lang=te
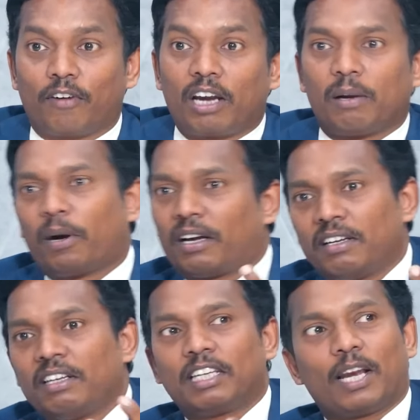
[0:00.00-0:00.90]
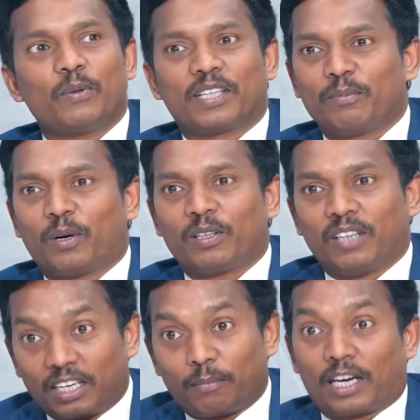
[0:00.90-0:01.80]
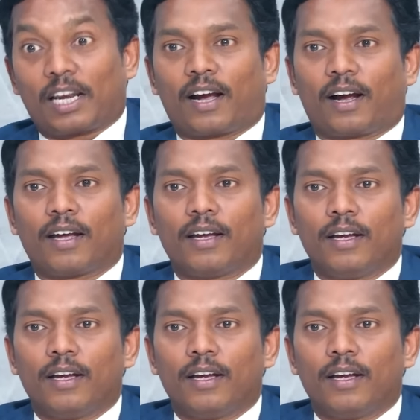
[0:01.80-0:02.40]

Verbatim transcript: వాళ్ళబ్బా ఇలా ఉంటే బాగుండు అంటే మనలాగా